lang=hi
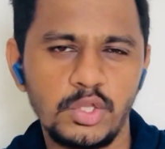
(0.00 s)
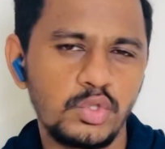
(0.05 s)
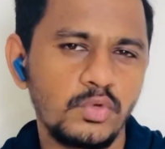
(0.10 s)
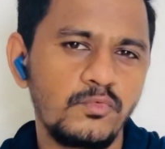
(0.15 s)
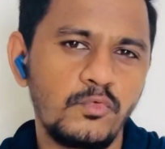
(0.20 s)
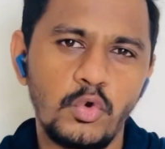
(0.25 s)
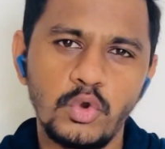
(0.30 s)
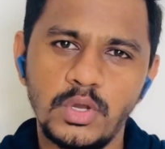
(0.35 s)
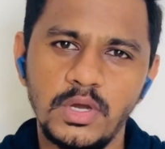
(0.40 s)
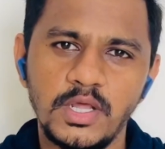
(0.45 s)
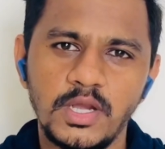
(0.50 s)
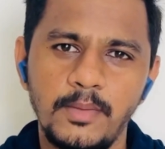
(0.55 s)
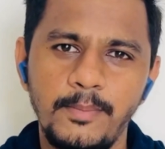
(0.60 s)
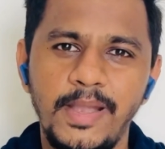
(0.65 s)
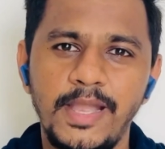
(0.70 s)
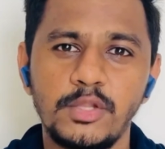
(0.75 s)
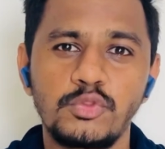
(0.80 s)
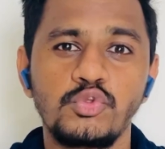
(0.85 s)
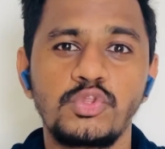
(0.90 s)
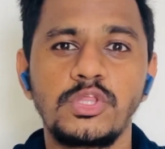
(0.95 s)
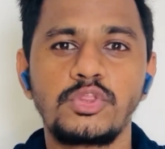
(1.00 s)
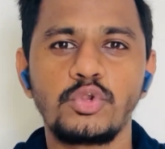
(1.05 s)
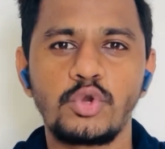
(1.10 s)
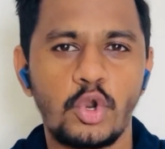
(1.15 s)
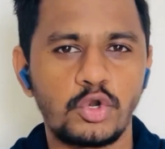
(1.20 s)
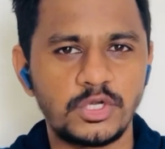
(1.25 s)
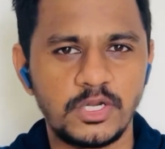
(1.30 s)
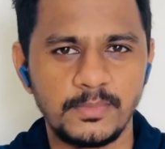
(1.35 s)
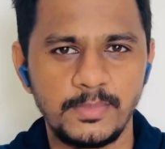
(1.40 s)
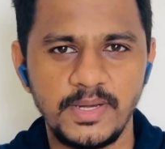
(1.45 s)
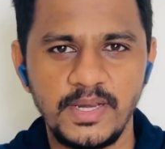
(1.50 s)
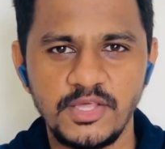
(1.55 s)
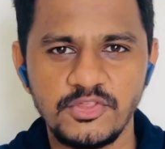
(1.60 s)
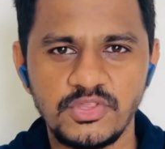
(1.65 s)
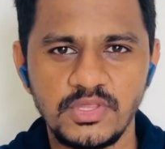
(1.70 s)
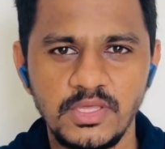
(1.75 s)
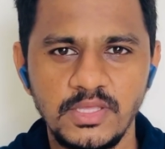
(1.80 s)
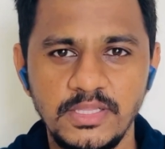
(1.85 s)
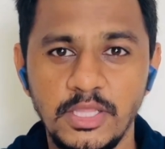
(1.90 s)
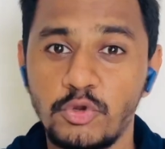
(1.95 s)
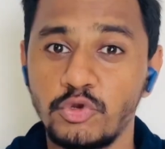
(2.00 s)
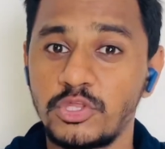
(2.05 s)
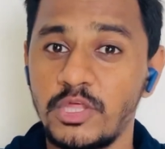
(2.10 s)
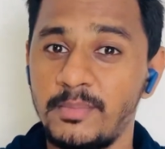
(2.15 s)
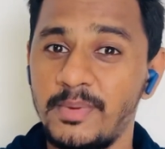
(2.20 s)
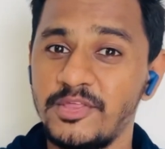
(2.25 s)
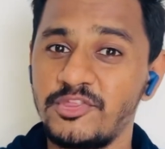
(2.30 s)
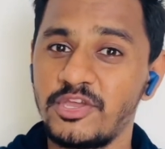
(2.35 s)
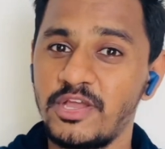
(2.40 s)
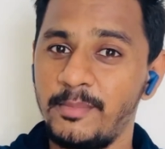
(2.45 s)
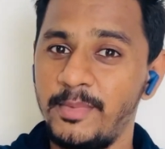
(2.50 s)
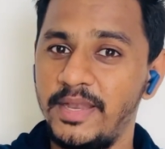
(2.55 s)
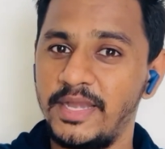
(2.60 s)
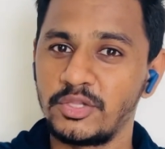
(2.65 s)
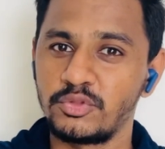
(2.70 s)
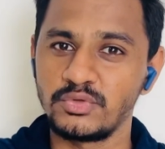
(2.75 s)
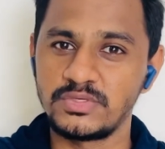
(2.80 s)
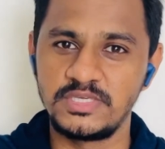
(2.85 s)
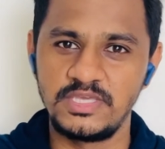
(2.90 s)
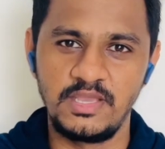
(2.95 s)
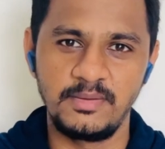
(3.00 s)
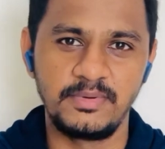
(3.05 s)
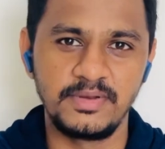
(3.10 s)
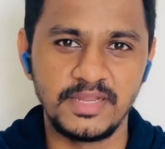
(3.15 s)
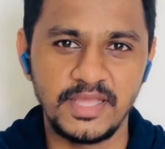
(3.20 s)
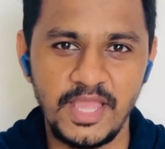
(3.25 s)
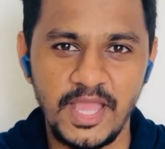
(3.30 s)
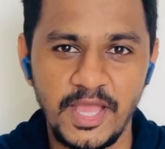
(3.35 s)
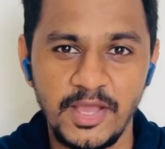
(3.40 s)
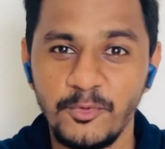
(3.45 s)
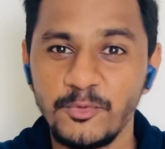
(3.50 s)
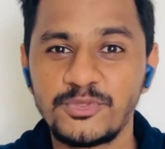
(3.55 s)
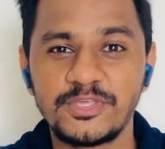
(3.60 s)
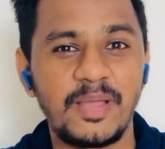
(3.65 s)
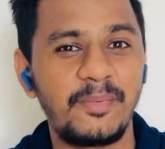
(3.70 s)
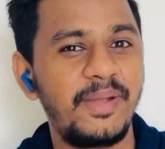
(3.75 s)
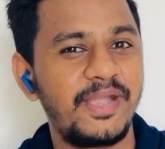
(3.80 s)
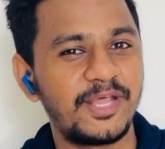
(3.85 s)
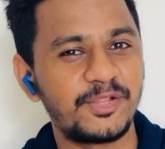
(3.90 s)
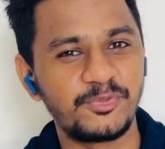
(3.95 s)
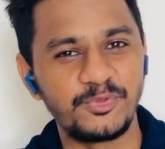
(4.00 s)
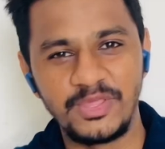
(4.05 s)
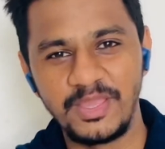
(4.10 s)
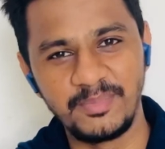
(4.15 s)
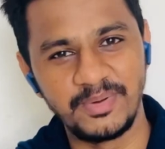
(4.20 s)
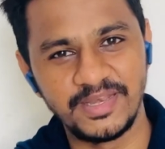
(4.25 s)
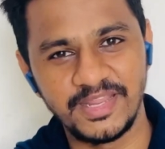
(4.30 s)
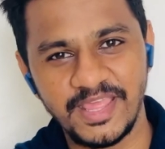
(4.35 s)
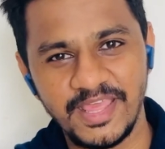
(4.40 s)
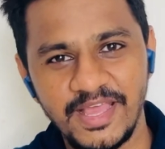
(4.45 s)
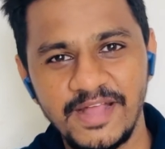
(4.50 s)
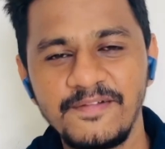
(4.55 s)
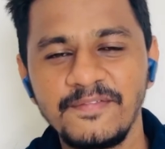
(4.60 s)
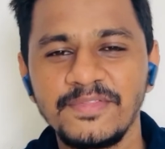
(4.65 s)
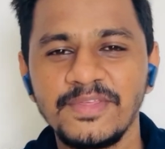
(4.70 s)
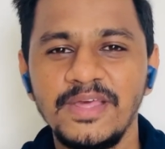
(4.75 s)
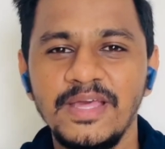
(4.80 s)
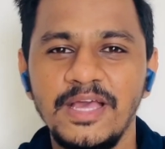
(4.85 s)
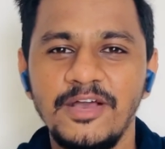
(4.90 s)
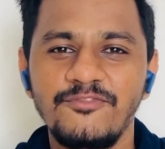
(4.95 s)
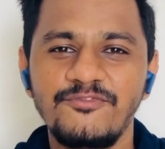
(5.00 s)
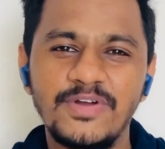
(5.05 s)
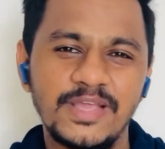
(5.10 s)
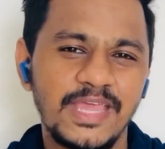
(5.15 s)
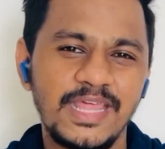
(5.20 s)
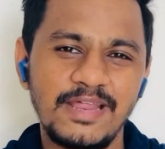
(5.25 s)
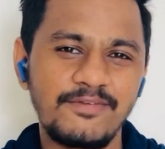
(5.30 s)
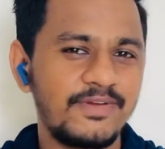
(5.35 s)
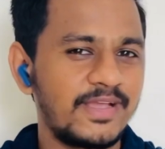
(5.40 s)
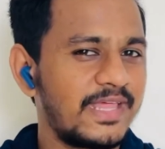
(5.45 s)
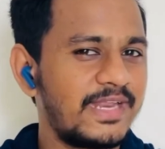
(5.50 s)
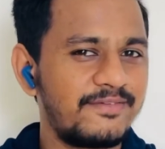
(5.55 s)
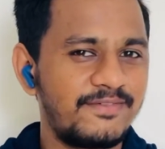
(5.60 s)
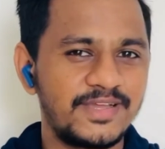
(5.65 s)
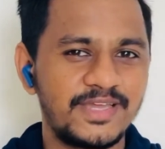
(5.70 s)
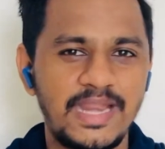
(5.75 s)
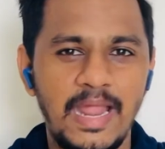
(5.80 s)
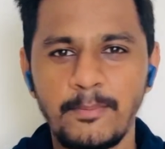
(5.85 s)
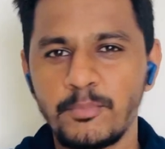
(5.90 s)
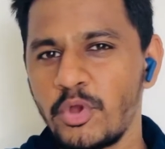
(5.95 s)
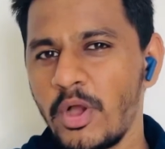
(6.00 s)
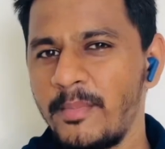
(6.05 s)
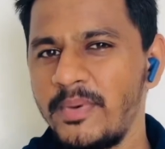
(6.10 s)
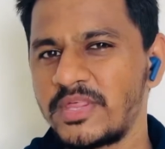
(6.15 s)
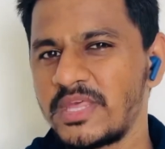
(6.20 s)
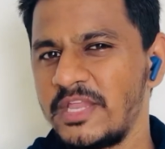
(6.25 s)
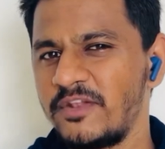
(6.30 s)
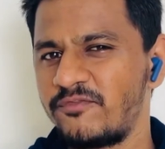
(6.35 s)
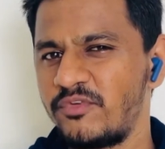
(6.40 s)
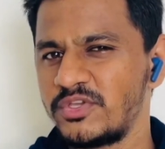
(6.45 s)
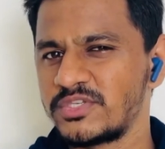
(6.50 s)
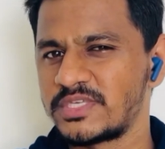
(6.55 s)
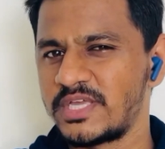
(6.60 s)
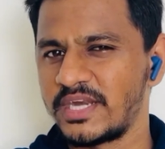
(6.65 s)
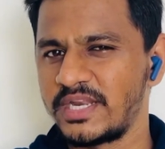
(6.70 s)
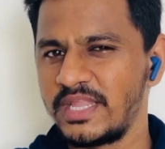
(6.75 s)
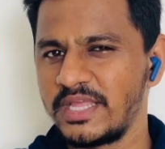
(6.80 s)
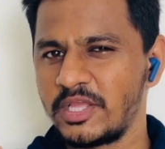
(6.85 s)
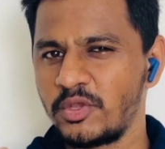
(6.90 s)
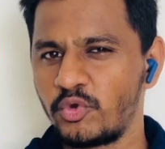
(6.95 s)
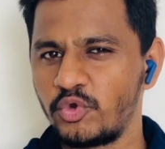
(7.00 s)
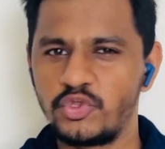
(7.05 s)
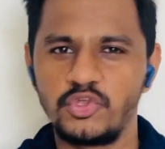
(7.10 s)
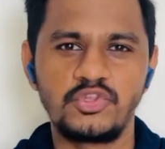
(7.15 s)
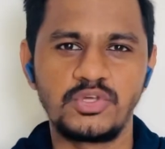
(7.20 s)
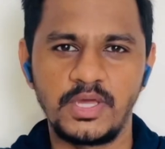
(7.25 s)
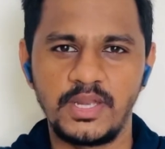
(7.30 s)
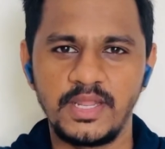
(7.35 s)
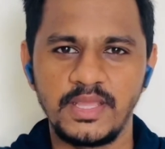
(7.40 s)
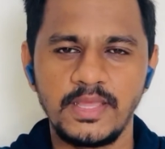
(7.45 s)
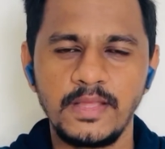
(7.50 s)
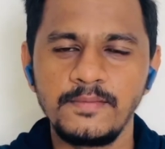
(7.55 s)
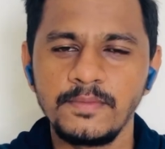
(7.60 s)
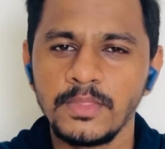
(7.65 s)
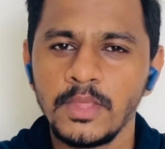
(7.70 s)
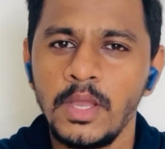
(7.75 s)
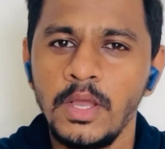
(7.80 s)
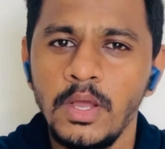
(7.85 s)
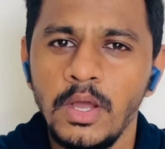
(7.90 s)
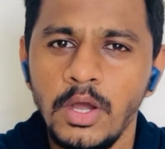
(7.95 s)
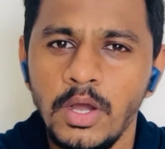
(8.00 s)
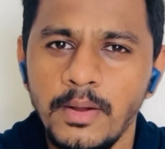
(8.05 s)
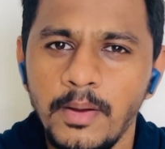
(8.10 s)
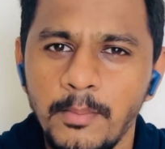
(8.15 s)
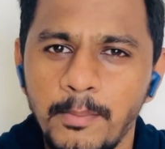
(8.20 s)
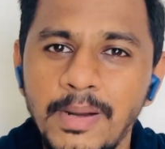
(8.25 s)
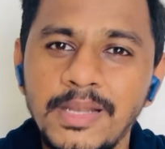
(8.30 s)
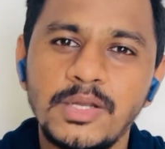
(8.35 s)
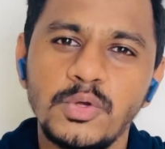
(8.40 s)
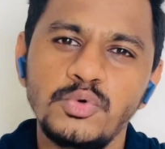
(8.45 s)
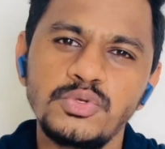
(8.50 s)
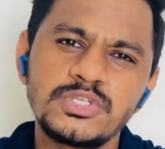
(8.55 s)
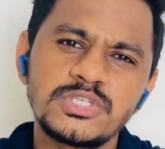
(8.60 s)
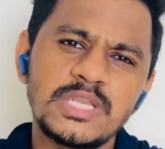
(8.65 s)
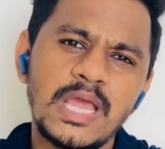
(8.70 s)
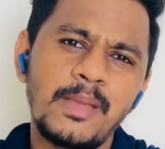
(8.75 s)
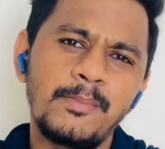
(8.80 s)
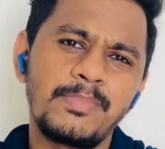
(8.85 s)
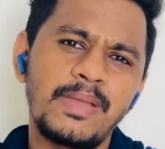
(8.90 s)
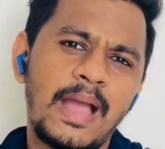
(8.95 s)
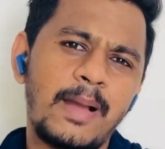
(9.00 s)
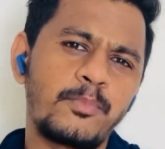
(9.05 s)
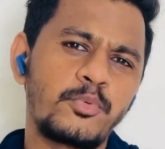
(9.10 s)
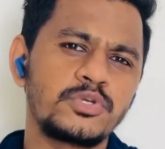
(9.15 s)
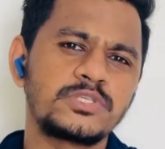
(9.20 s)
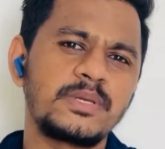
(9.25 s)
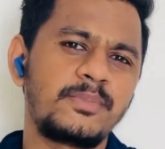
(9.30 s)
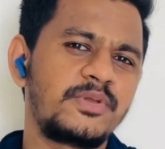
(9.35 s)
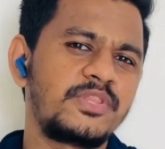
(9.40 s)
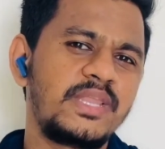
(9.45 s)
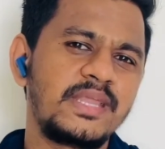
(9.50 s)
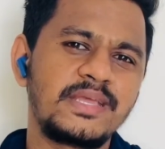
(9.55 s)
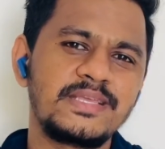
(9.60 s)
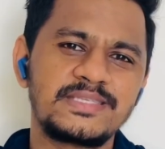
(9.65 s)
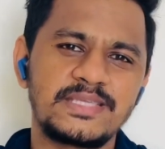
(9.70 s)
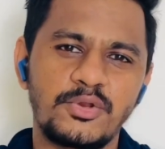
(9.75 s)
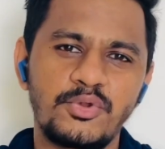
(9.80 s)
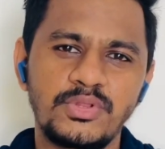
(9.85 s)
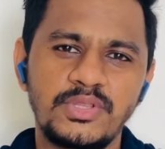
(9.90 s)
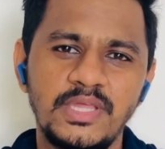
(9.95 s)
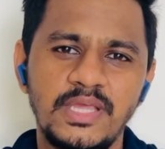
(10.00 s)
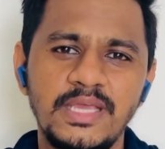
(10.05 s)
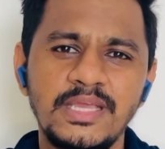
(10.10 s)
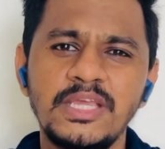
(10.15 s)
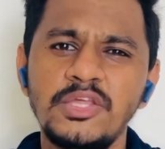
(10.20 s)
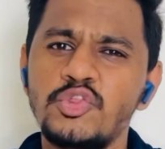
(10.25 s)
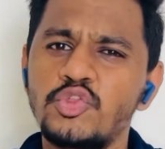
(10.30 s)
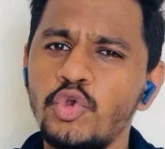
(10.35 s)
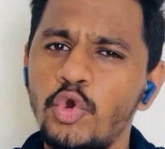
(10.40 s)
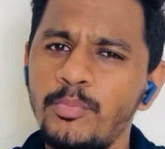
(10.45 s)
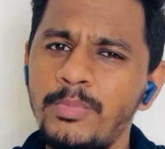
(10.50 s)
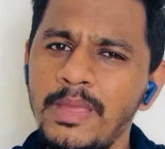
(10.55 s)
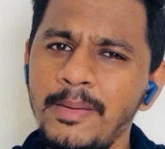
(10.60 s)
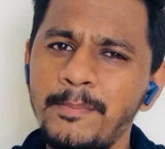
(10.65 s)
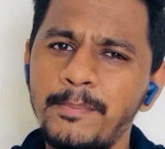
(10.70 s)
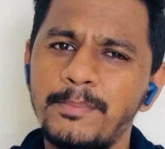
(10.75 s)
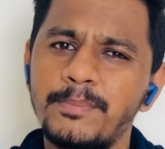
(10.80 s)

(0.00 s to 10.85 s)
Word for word: तू वो कर बेटा तुझे तो डॉक्टर बनना चाहिए देखो शर्मा जी का बेटा तो सी बन गया उसका बेटा तो ये बन गया वगैरह वगैरह वगैरह आपको हमेशा इन्फ्लुएंस करने की कोशिश करेंगे बट उस टाइम पे आपको समझने की ज़रूरत है कि जो भी